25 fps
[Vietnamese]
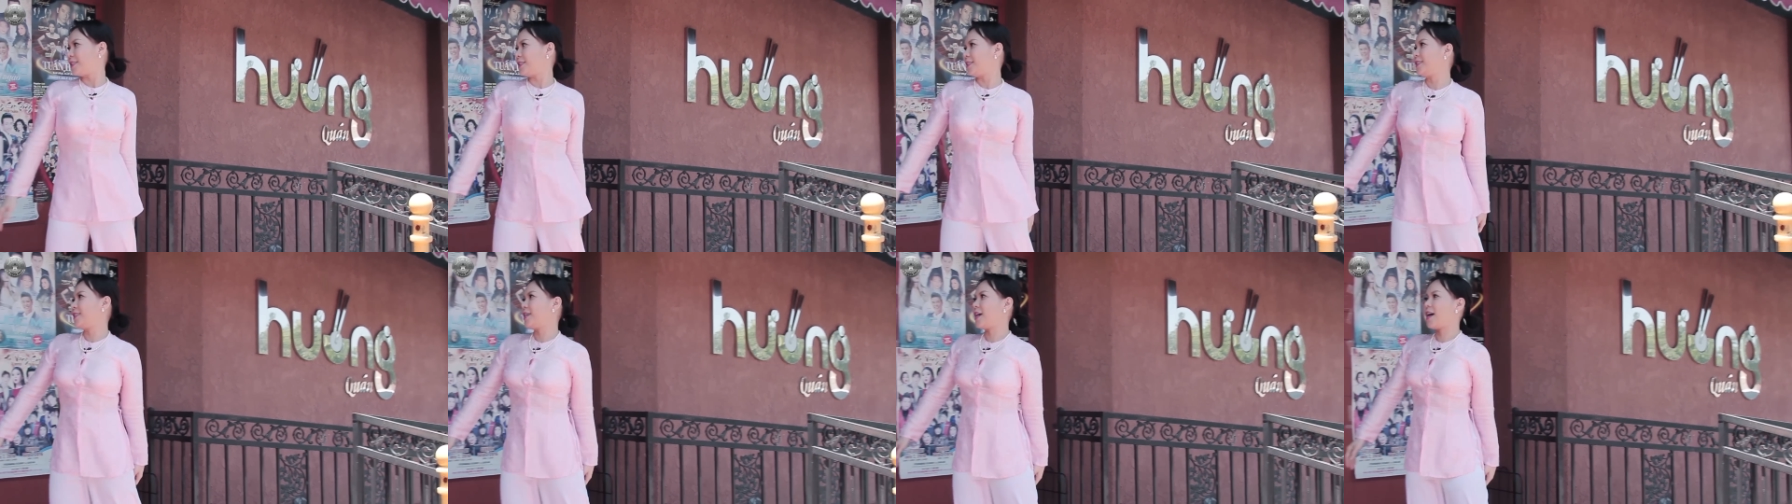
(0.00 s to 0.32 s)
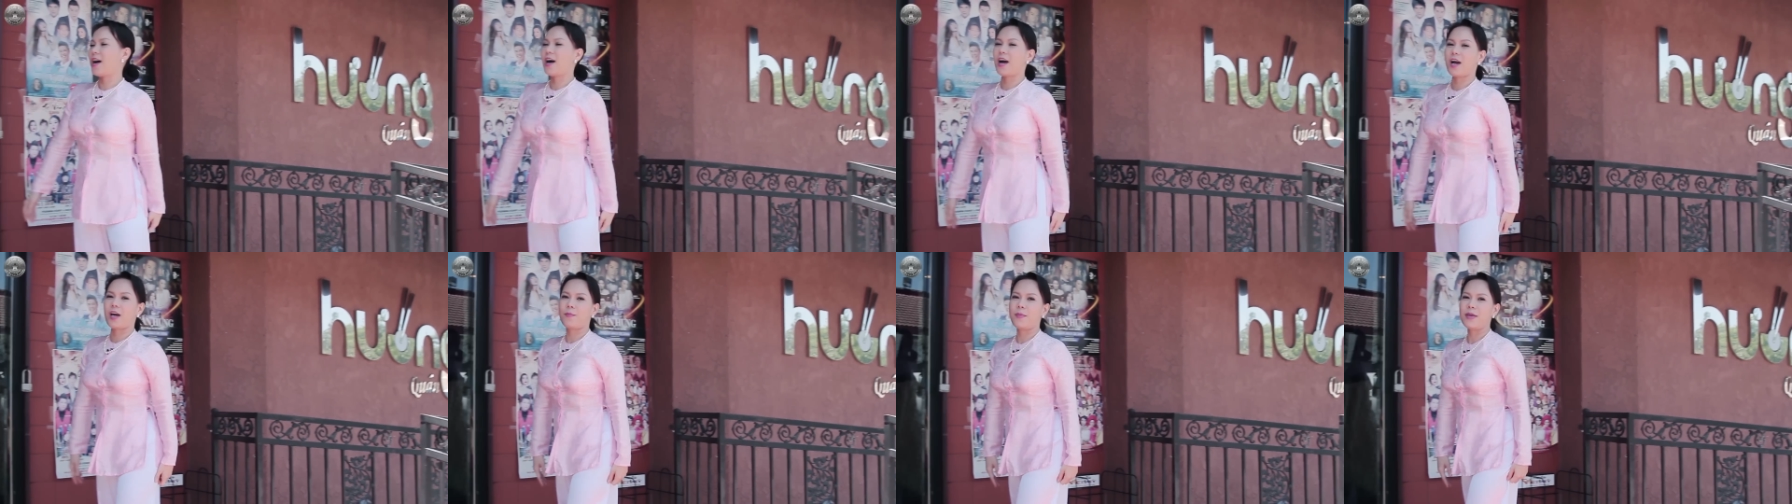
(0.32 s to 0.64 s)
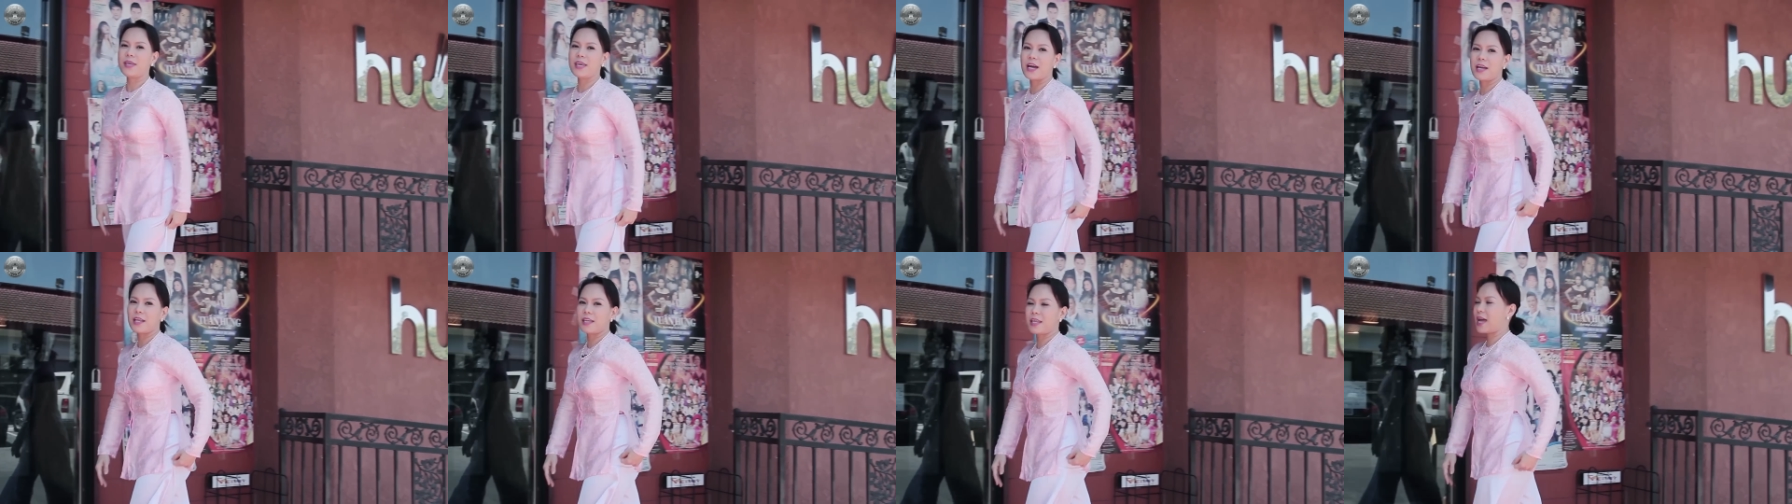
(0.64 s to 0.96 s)
Rồi bây
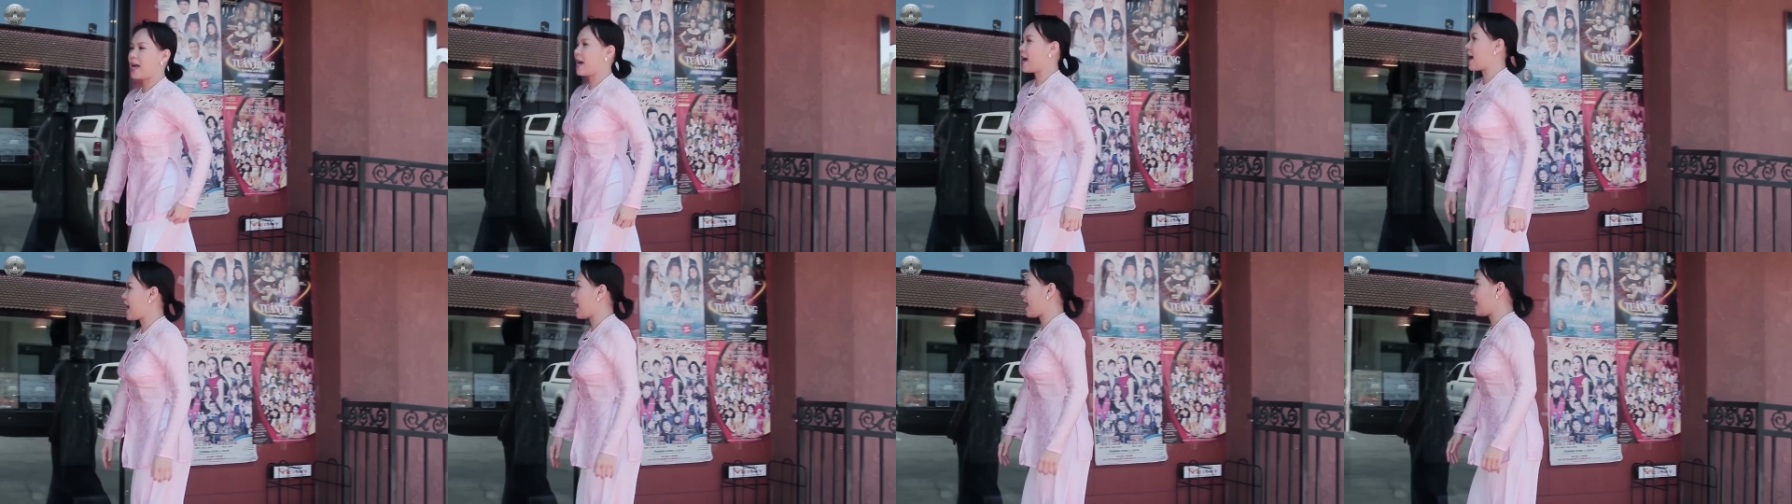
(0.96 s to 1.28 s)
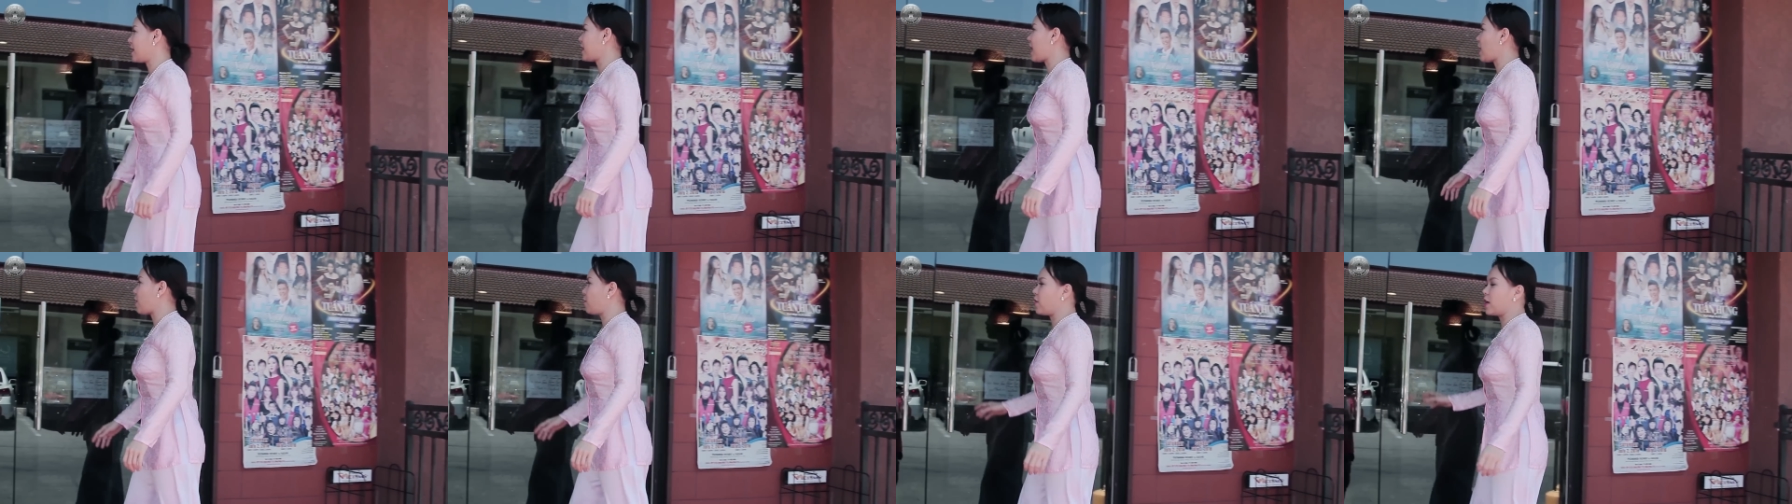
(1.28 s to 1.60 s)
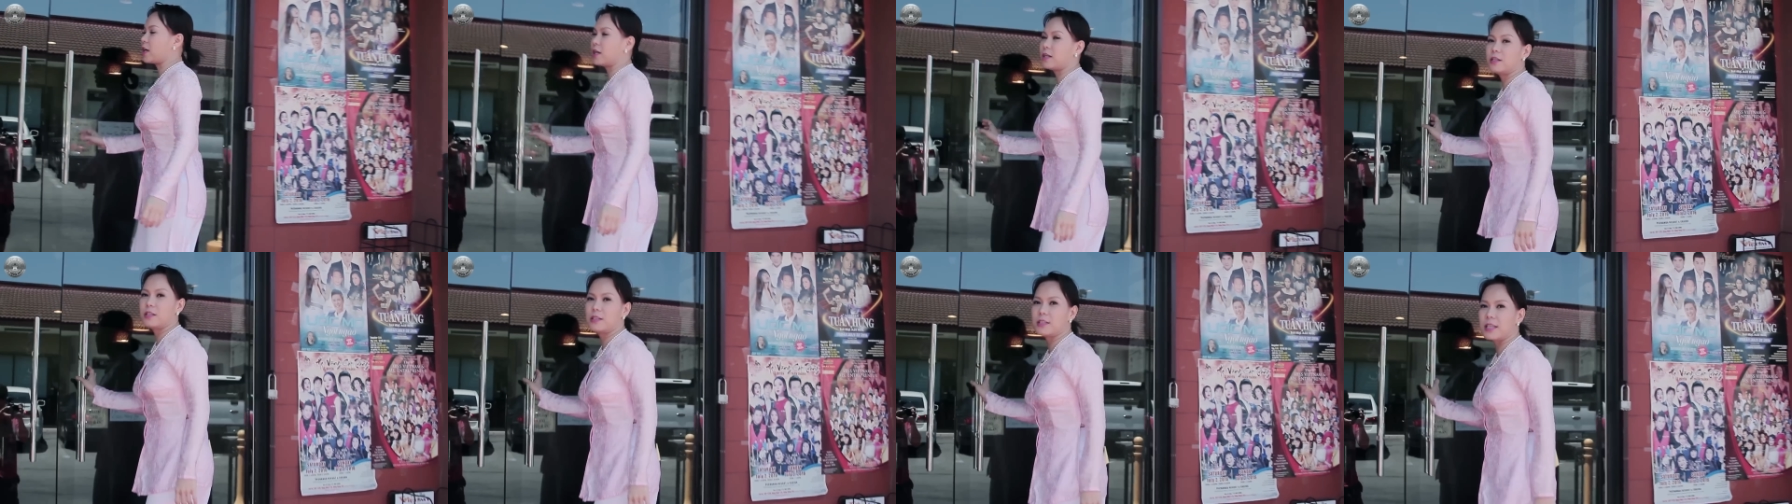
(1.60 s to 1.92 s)
giờ nha, theo Việt
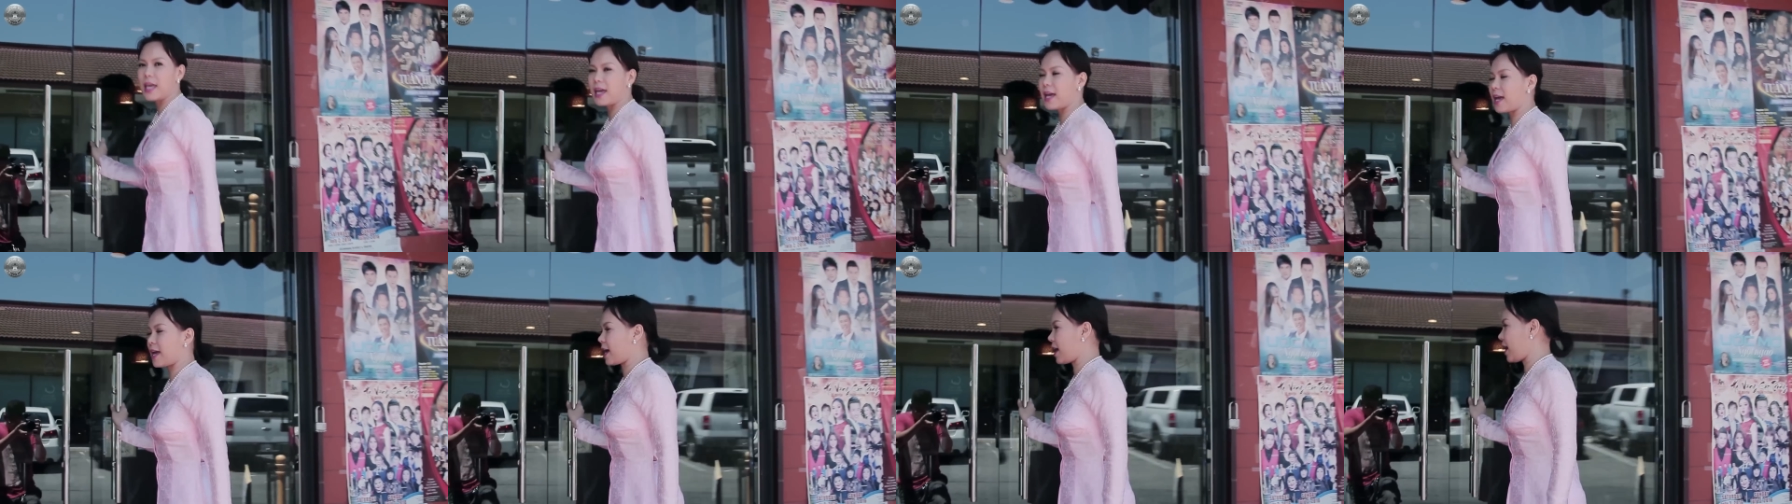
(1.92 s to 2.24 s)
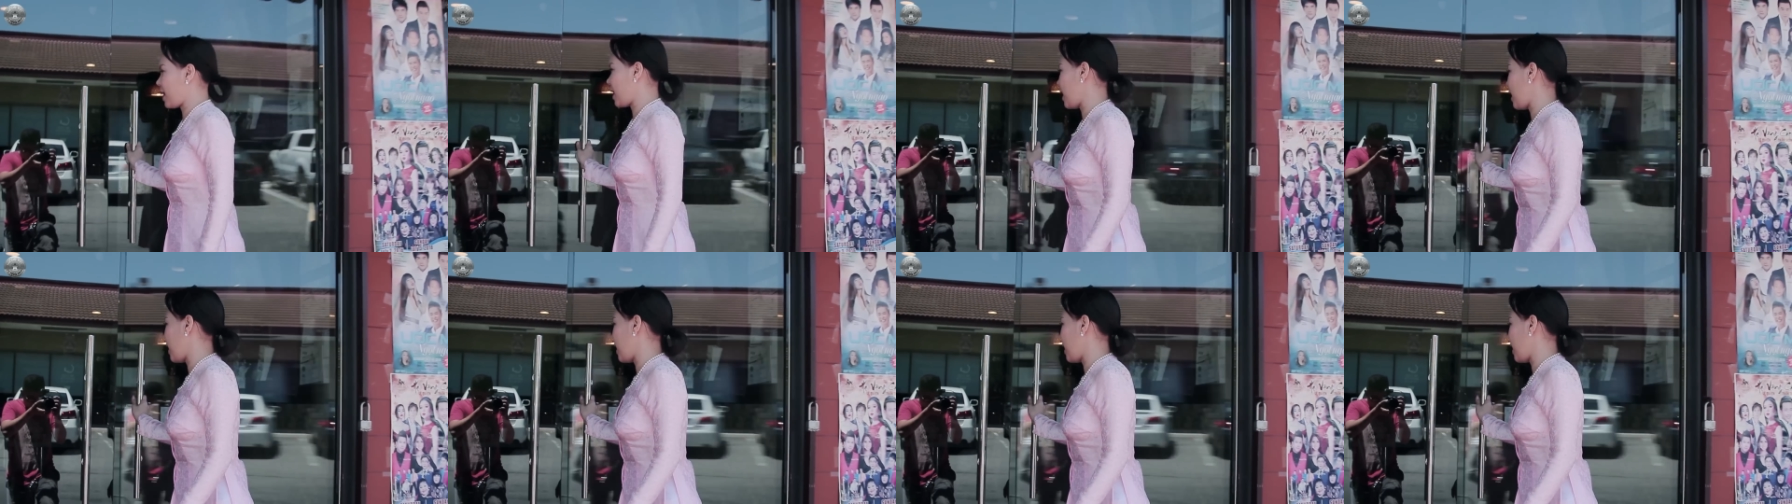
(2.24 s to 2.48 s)
Hương nha.